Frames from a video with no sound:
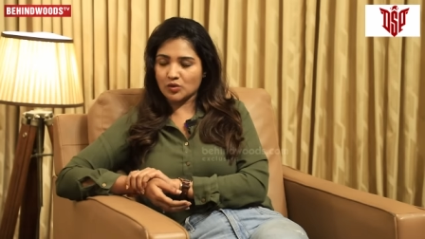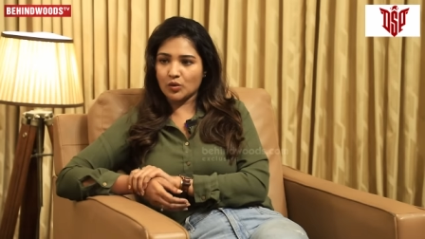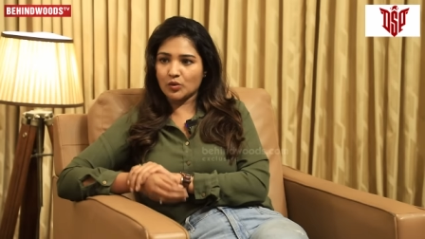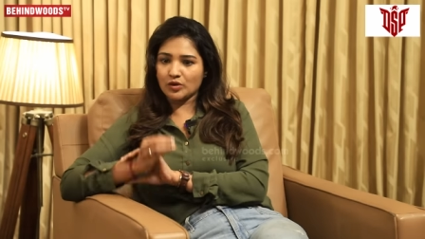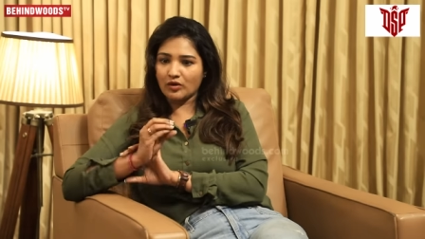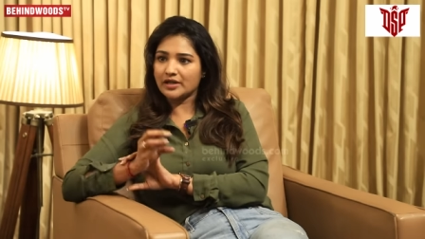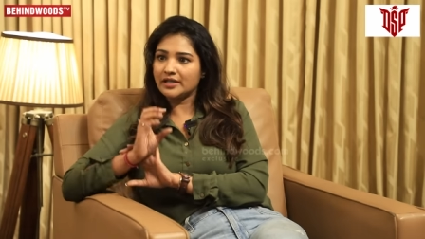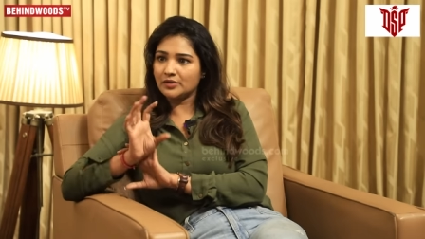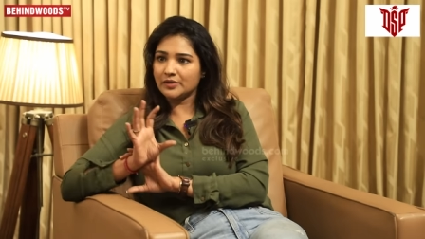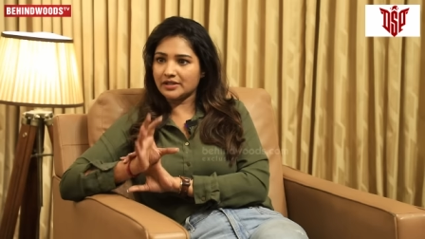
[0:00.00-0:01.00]
ஸோ ஒரு ஒரு
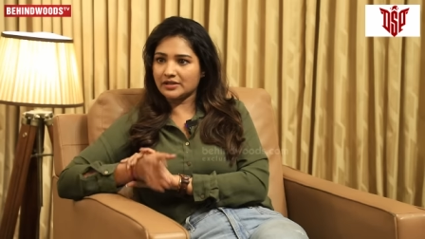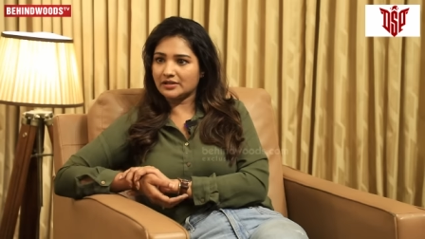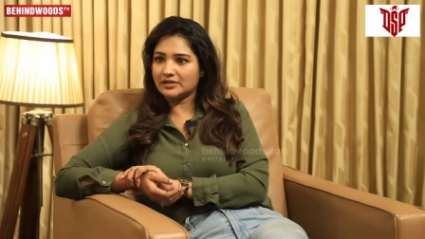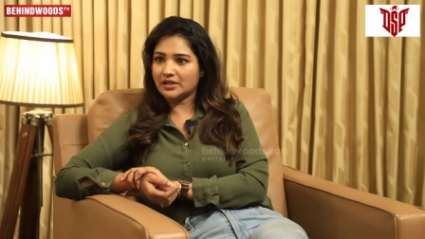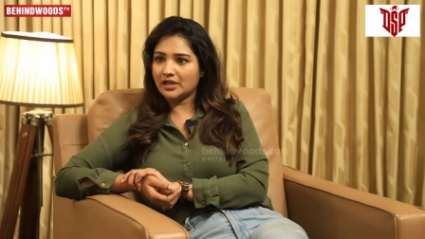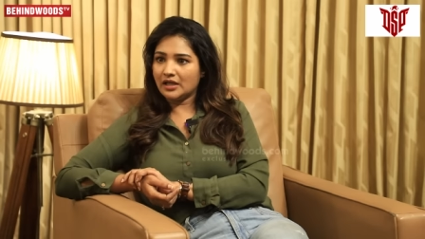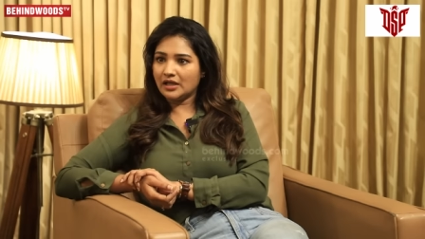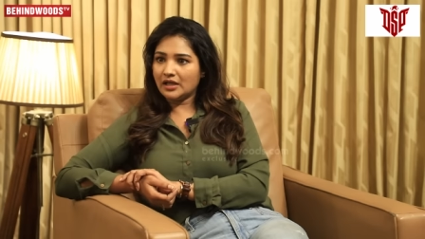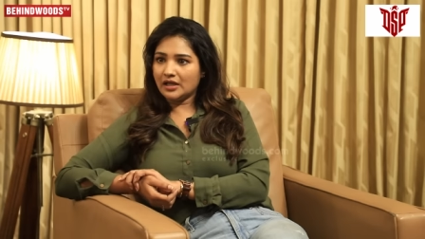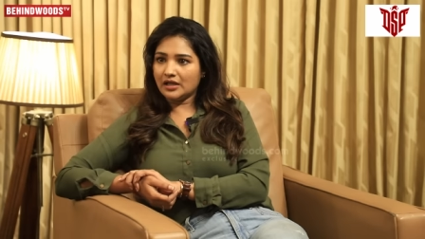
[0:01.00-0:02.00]
ஆர்கனும்
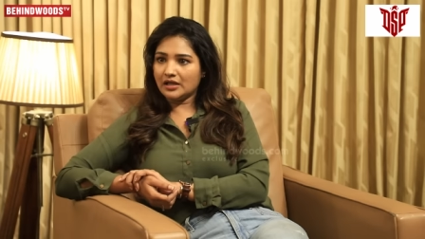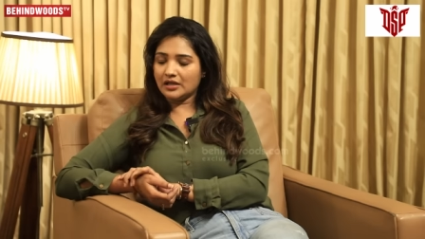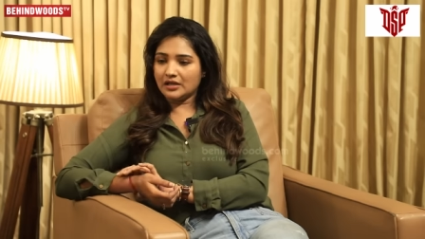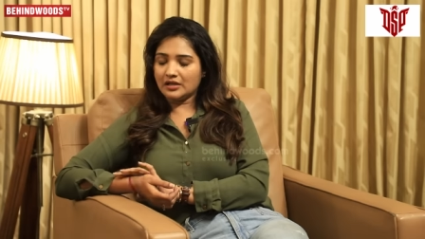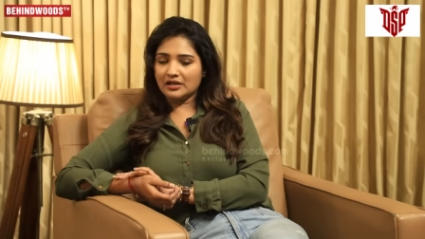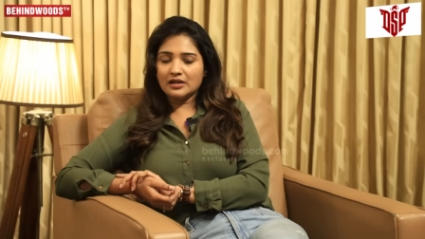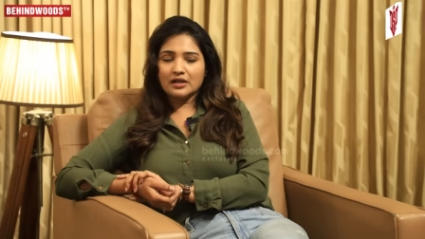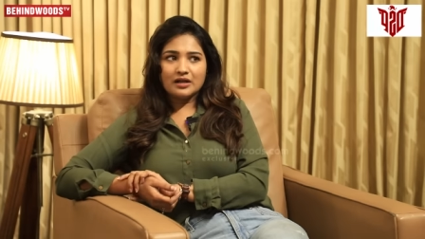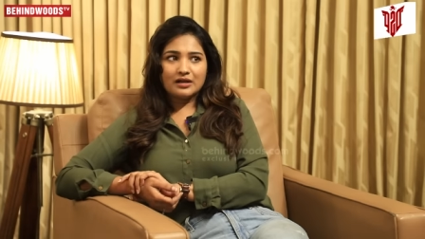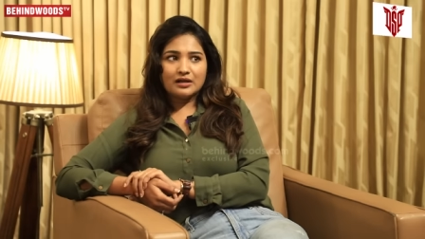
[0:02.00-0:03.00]
இருக்குது
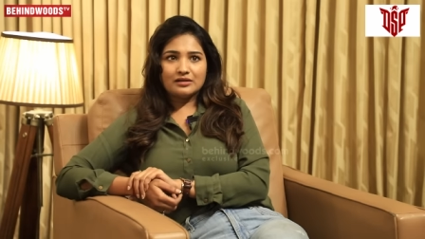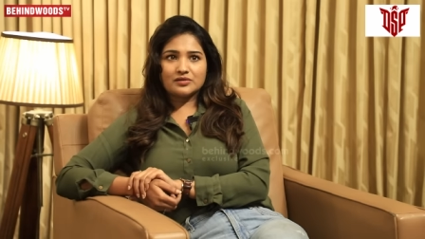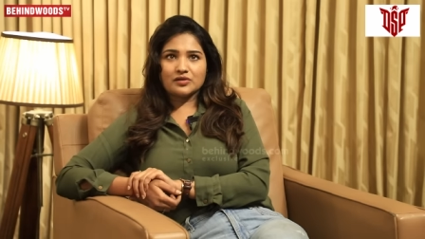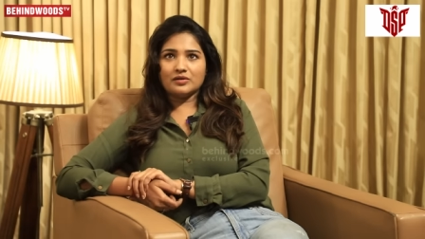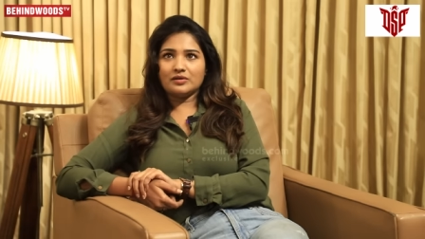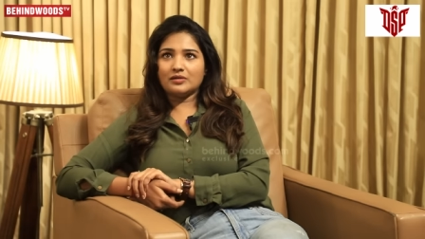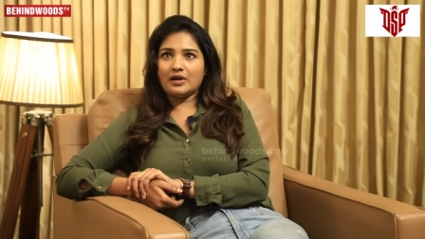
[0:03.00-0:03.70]
ஸோ